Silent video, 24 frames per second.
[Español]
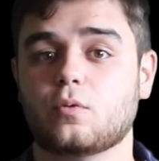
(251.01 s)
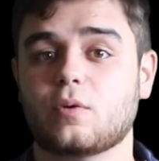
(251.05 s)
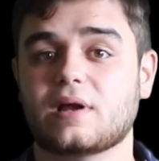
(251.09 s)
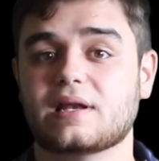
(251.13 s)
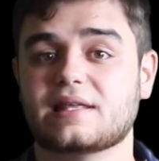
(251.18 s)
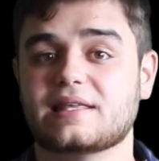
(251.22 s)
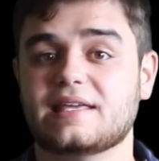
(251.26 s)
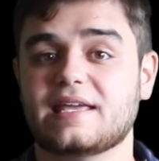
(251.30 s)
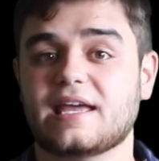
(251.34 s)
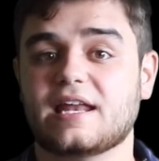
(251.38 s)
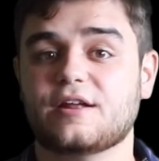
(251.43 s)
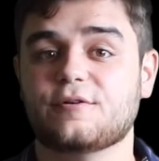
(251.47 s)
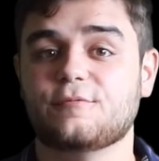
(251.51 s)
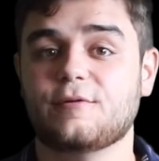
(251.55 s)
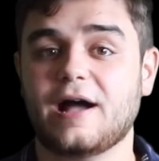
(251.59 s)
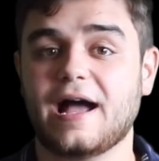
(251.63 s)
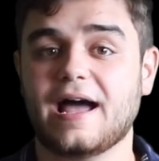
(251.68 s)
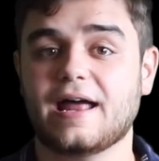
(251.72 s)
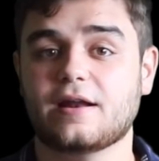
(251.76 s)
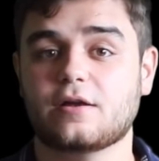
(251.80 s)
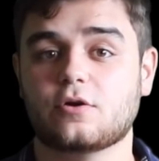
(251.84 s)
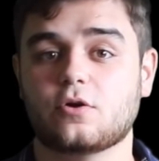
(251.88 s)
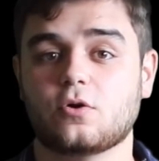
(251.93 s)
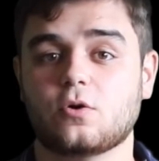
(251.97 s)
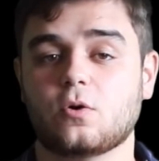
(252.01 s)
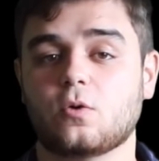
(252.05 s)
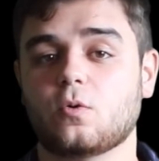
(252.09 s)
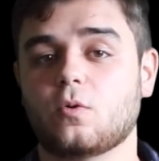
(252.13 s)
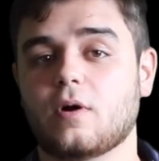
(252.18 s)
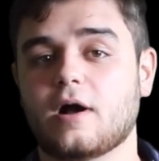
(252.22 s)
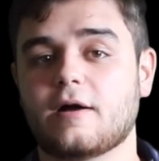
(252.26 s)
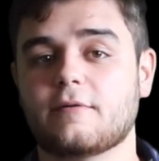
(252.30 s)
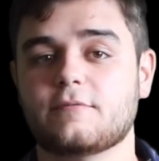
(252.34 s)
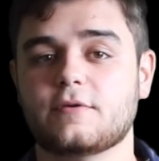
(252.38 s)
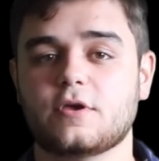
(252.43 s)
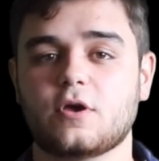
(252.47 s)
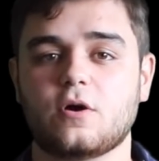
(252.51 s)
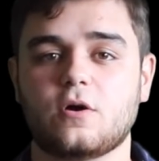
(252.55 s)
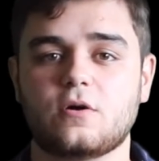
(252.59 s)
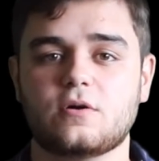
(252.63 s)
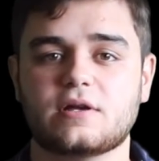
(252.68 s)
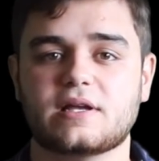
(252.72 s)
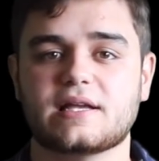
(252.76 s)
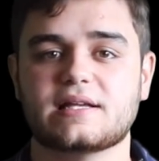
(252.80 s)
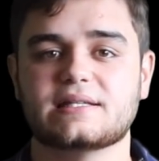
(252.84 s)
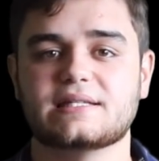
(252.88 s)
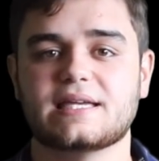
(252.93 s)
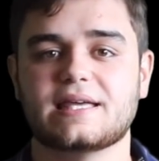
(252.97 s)
cualquier barco o
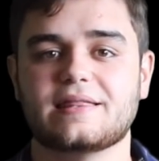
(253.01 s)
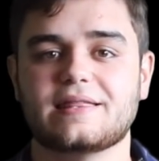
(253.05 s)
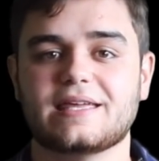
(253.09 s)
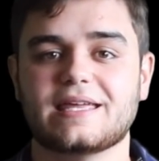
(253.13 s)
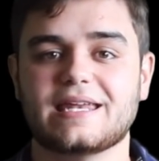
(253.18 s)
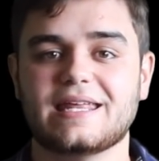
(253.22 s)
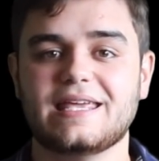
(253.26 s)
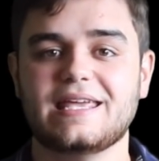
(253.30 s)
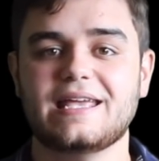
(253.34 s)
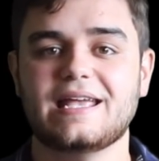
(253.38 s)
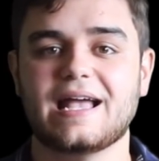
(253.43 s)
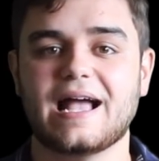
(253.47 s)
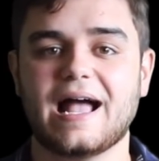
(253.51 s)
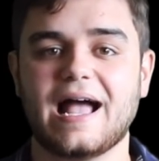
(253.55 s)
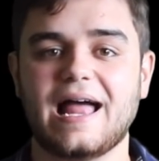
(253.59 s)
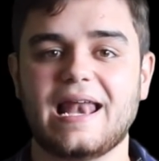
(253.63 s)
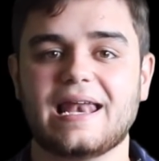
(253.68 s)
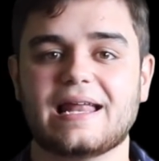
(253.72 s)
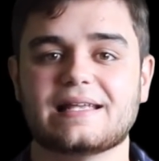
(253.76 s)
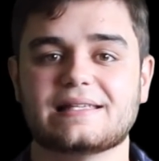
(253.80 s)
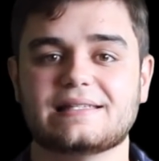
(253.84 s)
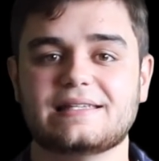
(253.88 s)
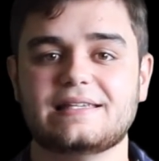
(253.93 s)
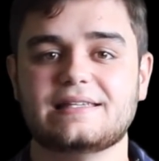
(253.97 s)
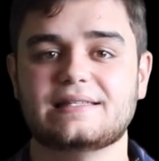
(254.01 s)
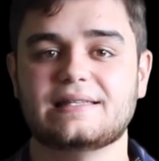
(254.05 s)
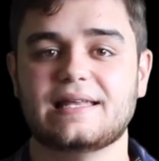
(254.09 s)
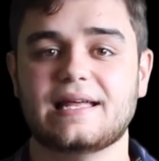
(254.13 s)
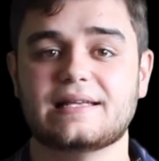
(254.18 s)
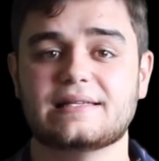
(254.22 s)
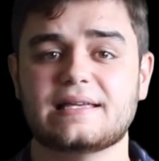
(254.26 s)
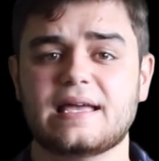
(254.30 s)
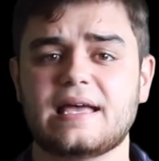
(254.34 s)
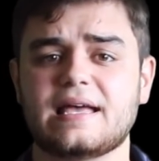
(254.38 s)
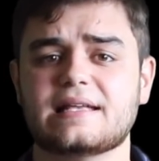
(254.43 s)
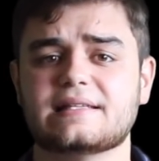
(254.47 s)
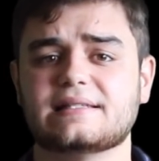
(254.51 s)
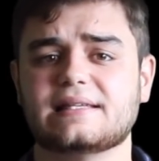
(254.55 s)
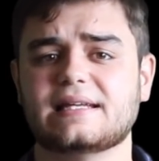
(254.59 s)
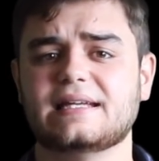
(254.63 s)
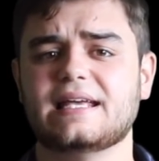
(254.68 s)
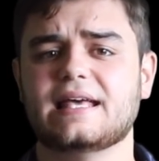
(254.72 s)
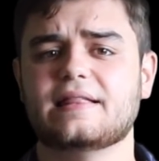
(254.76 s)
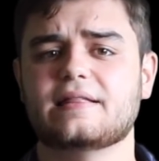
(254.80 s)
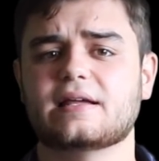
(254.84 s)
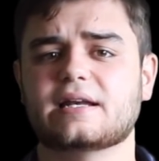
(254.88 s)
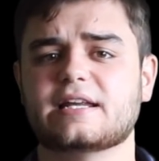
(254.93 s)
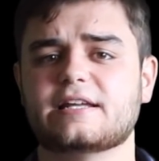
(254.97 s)
avión que se dirija a las islas
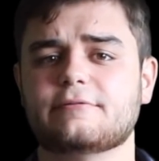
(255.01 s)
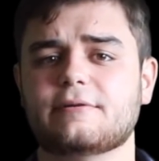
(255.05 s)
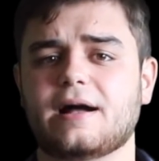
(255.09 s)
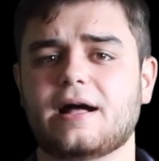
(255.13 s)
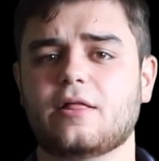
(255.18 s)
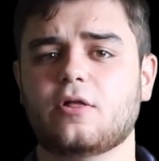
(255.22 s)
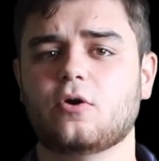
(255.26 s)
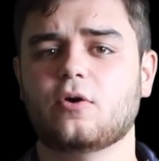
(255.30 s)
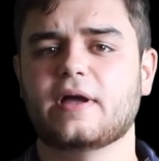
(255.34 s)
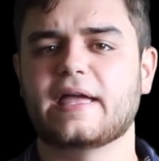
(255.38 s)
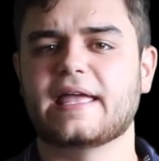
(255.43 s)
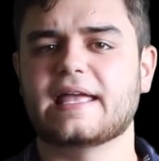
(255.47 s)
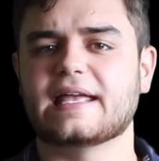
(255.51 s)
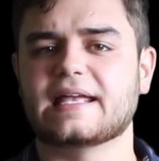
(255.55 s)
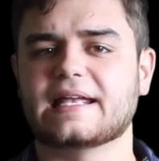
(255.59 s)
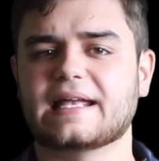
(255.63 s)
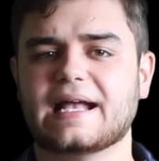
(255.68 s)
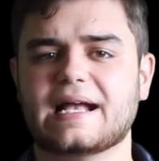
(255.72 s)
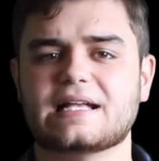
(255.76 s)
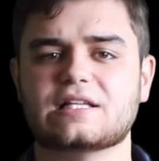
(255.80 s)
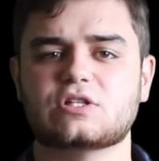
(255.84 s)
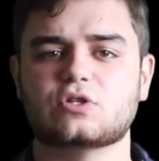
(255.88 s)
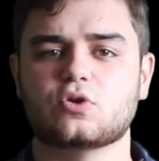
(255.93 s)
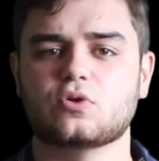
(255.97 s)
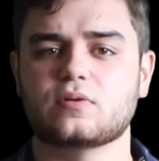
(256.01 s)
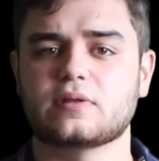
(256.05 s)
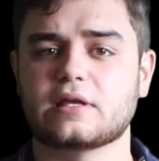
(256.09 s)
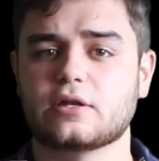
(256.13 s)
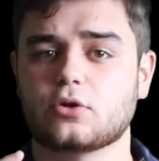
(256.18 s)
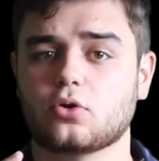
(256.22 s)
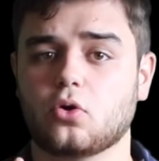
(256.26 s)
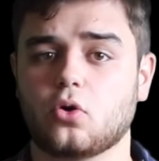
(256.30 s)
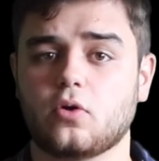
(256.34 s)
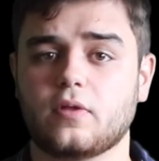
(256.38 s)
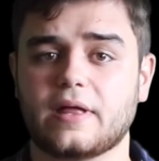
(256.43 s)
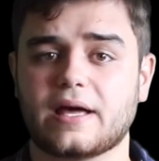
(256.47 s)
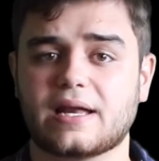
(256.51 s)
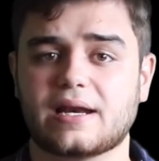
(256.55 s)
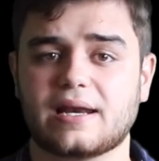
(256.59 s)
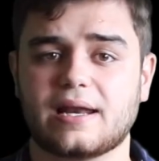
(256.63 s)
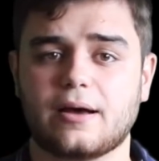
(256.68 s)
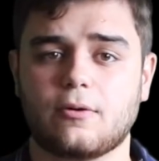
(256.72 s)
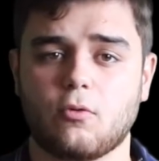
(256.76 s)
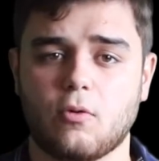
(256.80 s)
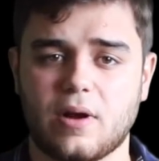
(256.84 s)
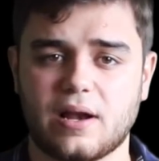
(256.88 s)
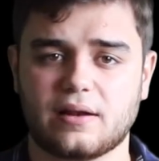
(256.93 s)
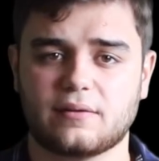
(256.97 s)
sería derribado en caso de no dar
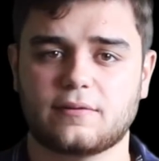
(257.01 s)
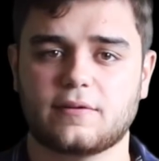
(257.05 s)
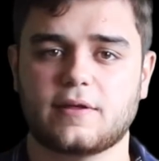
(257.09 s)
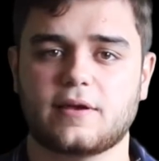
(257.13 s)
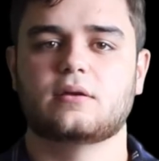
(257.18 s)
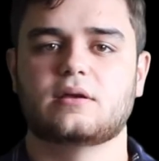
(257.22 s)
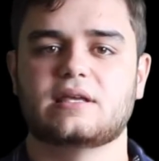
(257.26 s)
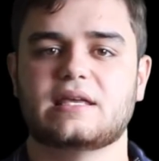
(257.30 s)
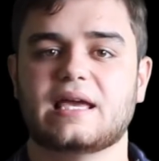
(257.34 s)
la vuelta